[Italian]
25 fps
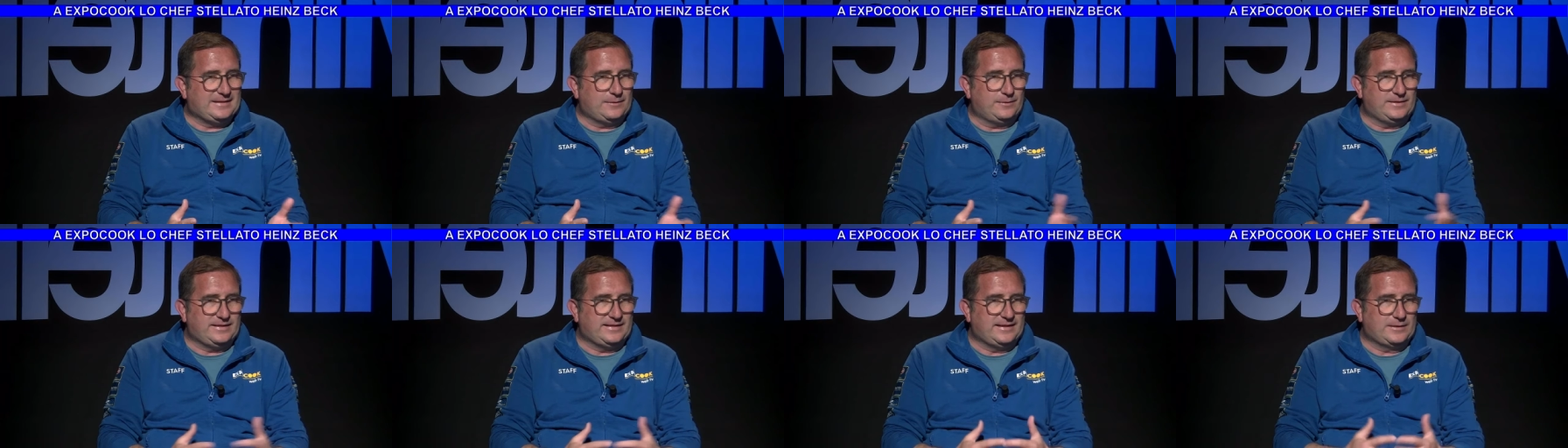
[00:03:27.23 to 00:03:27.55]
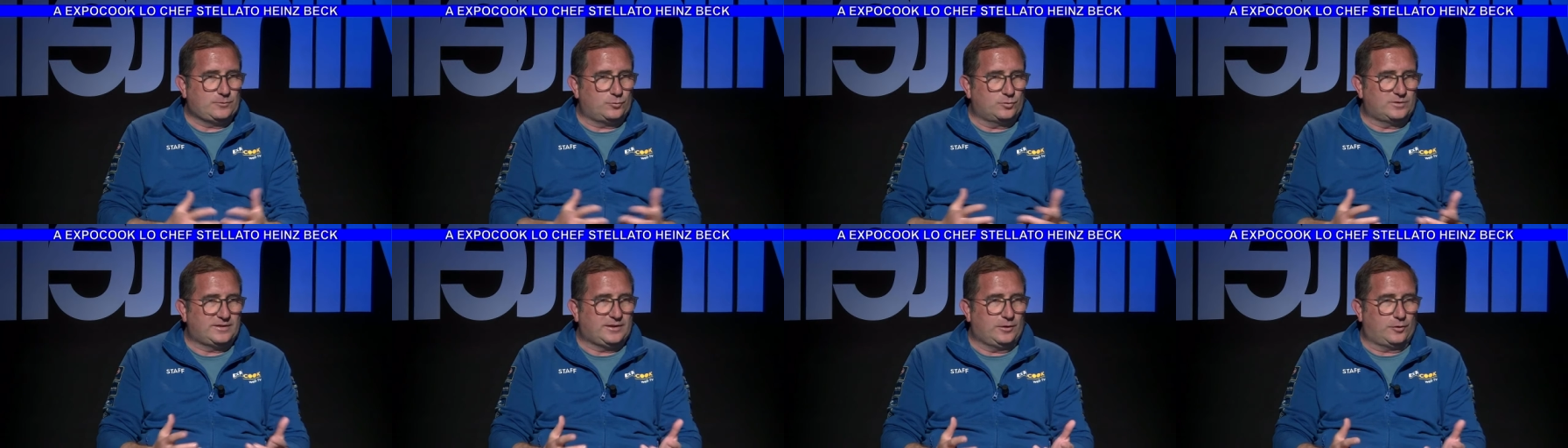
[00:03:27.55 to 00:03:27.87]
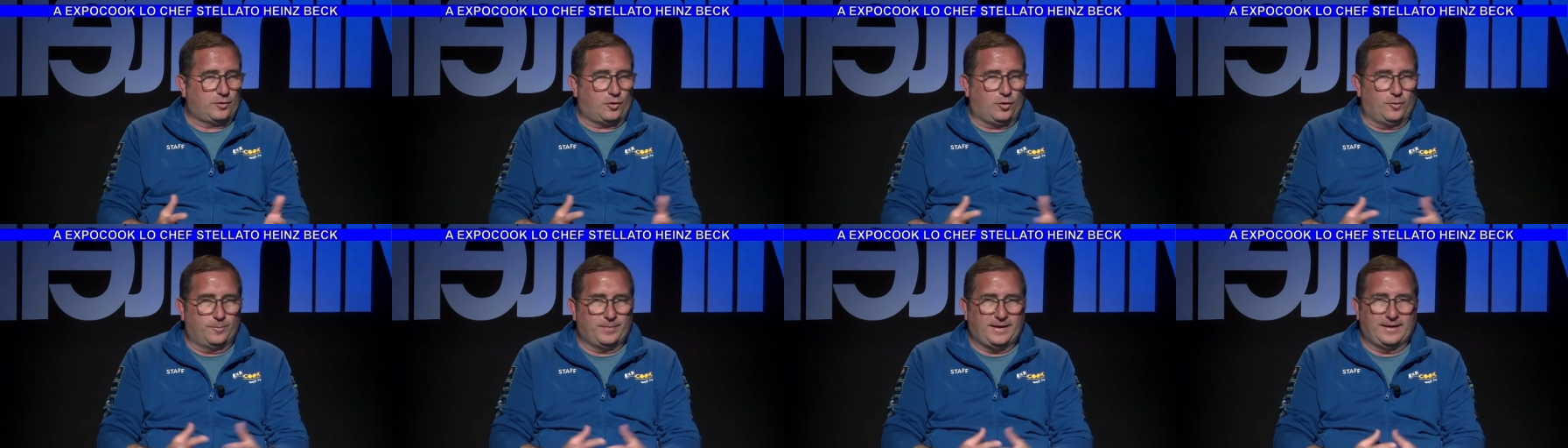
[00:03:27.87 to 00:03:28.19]
quindi da tutta
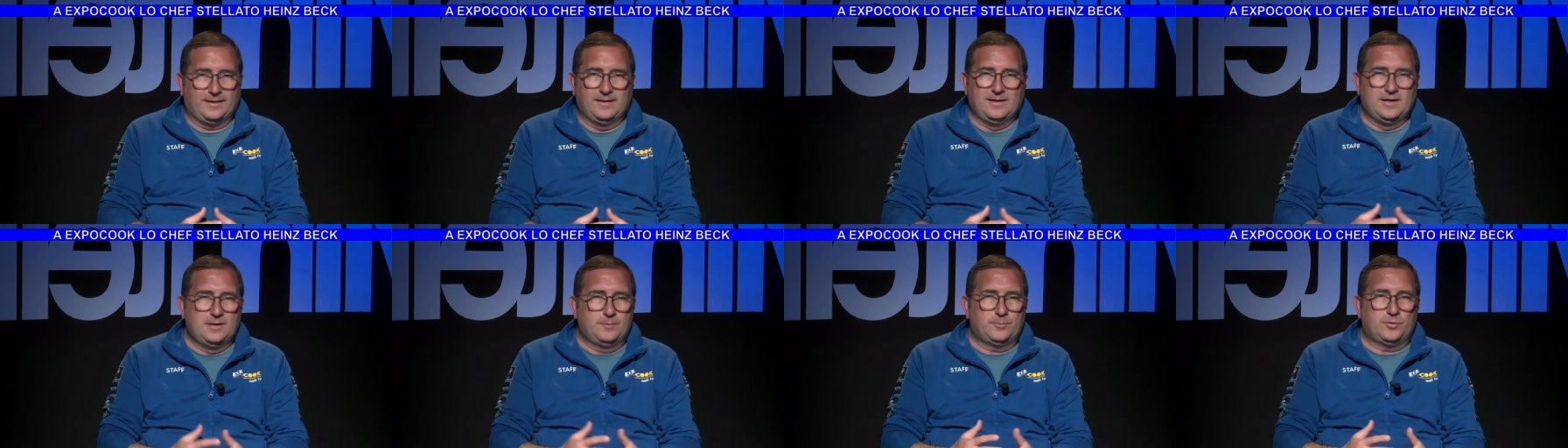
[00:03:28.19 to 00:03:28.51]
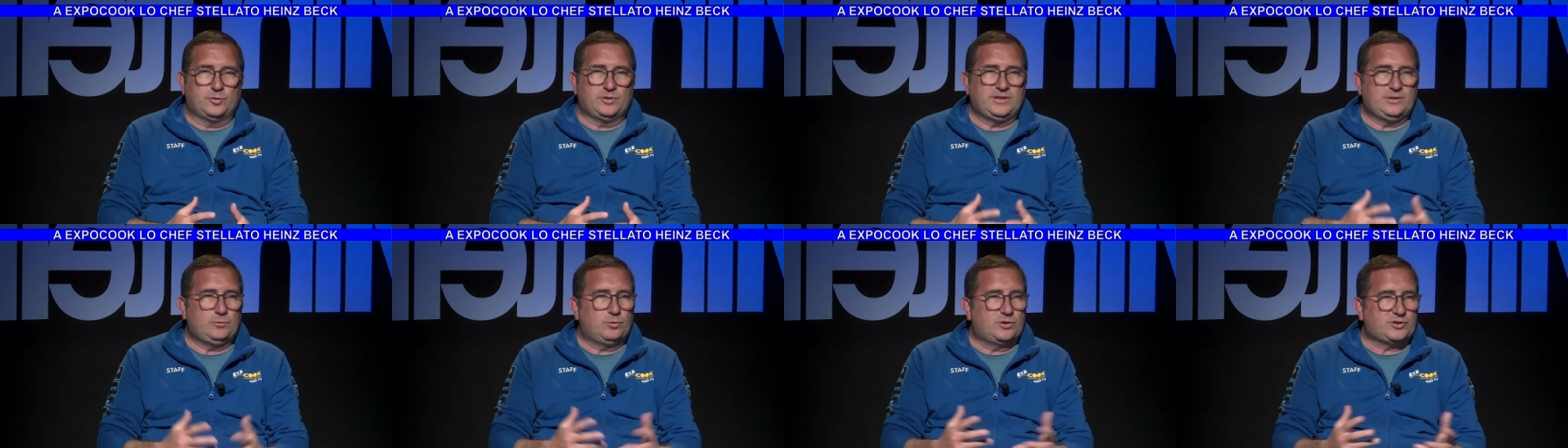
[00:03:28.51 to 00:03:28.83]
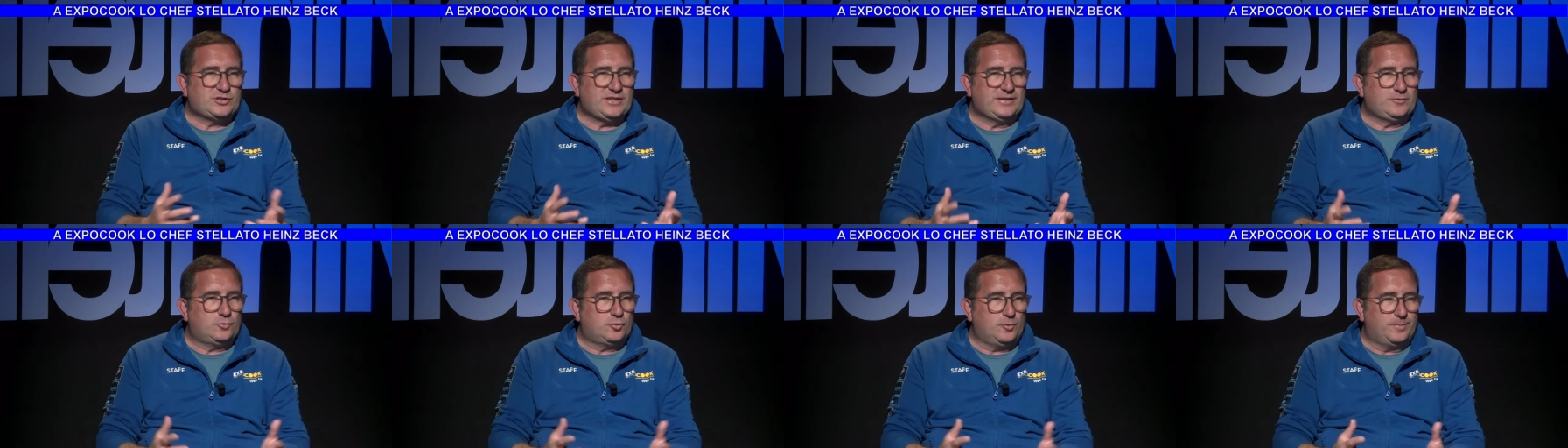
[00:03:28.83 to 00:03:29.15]
Europa, più di
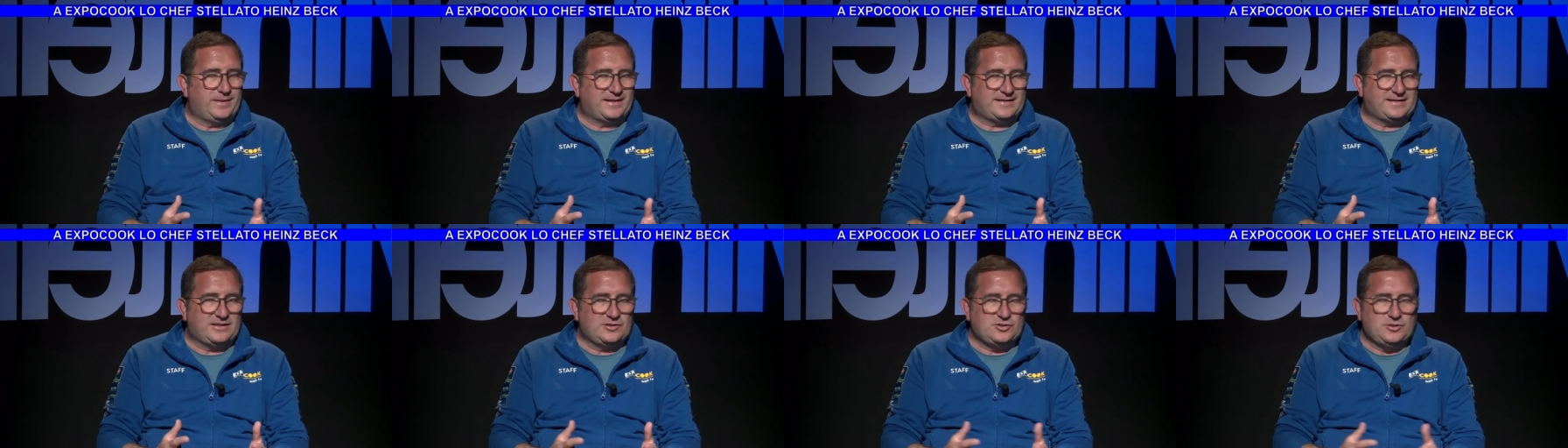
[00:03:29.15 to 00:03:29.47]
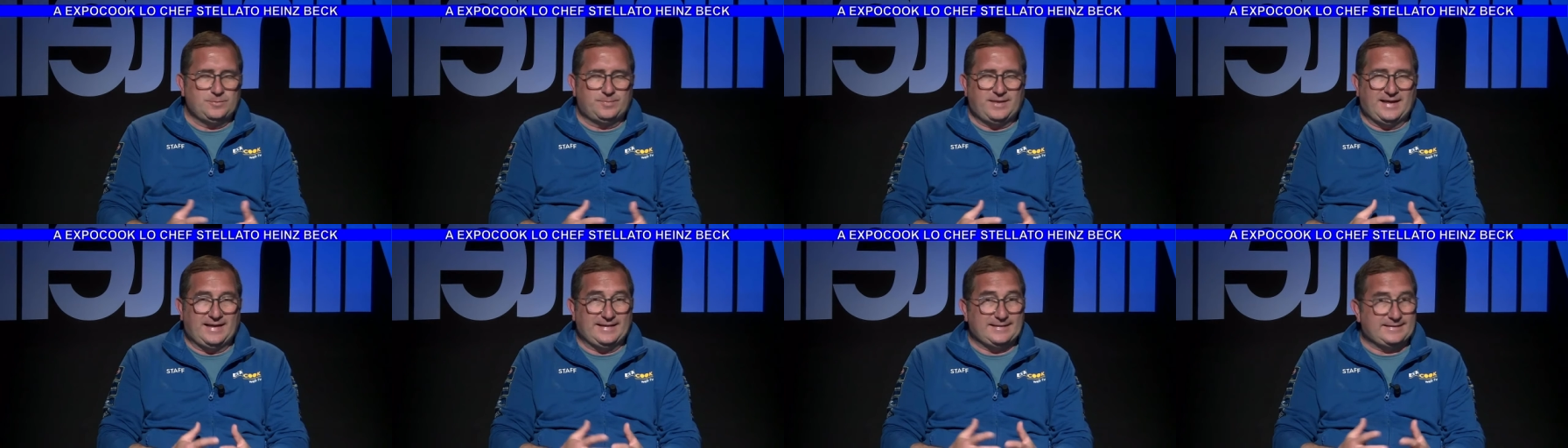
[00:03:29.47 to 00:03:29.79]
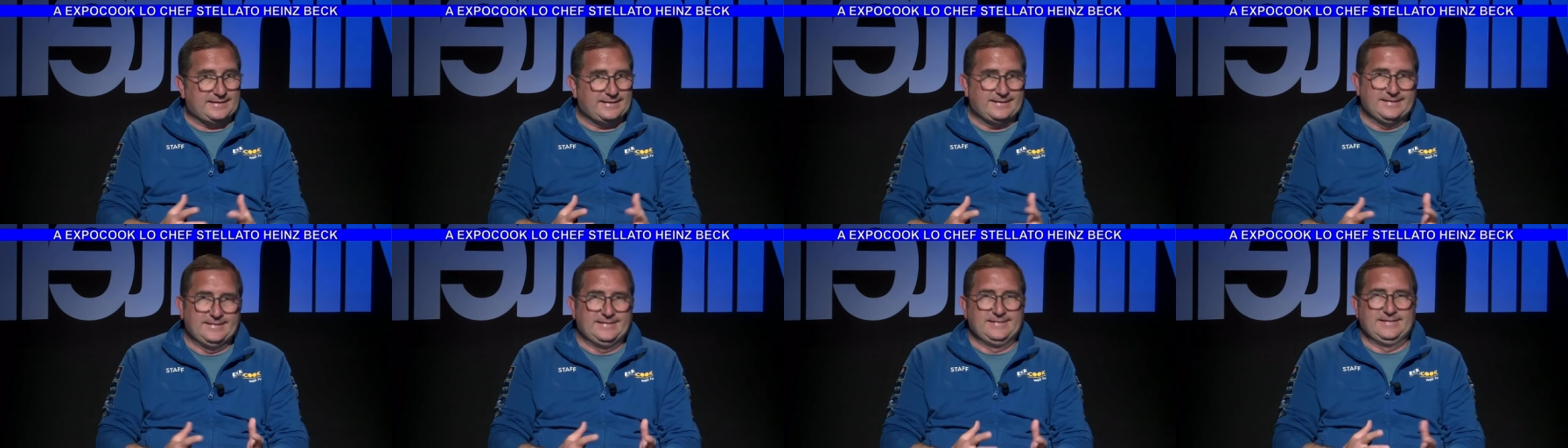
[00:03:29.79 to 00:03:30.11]
200
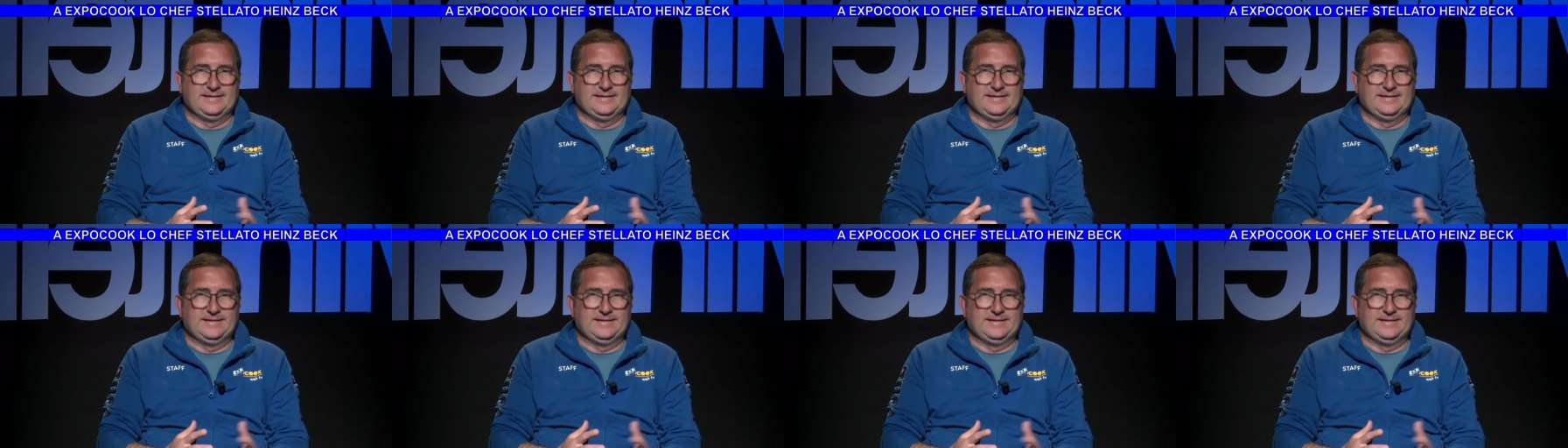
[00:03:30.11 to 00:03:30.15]
partecipanti,